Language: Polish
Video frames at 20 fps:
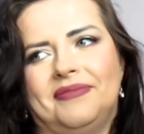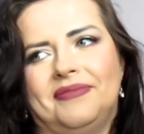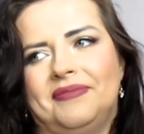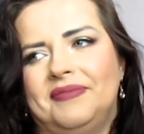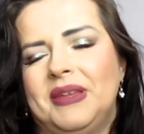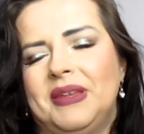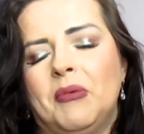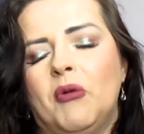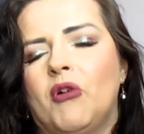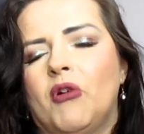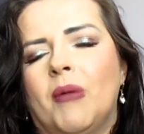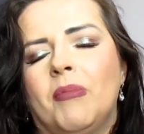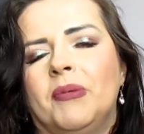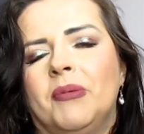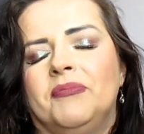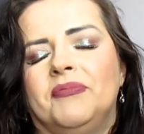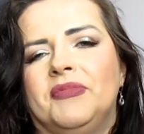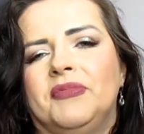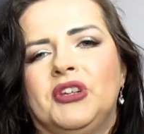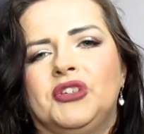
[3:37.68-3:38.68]
Nie
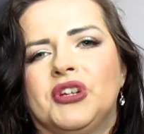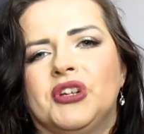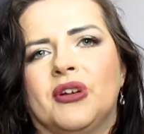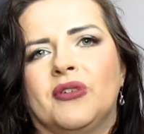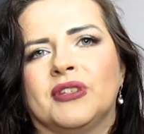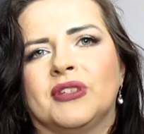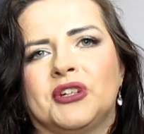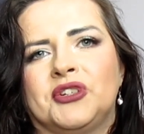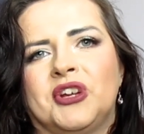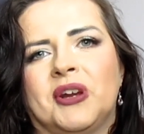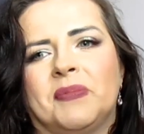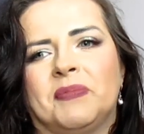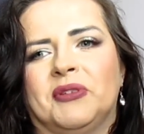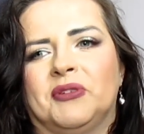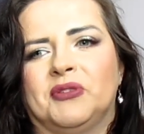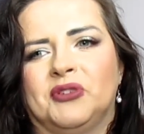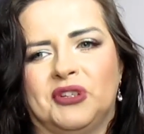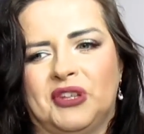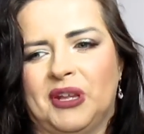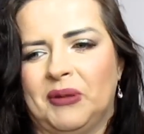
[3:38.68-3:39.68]
mogłabym niczego
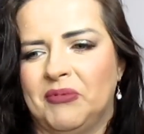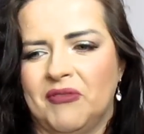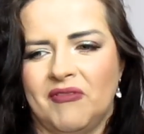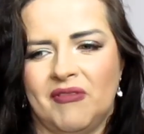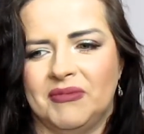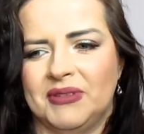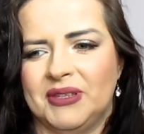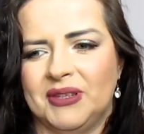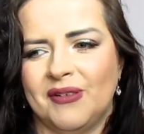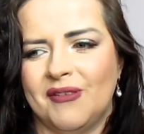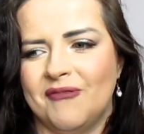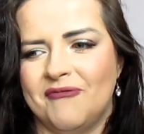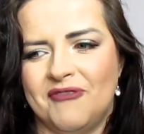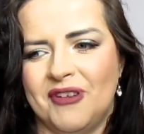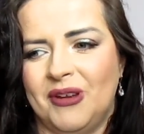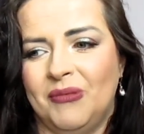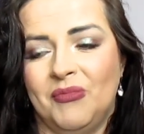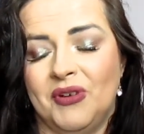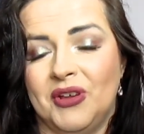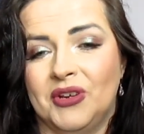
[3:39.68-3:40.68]
zaczerpnąć, że tak powiem, z tego
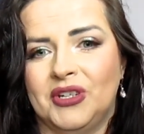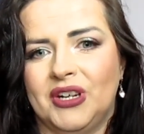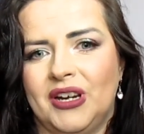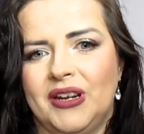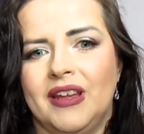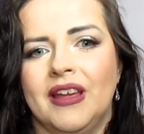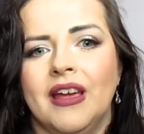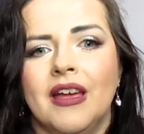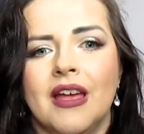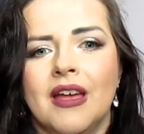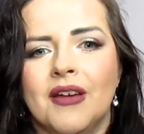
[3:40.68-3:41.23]
filmu, jeżeli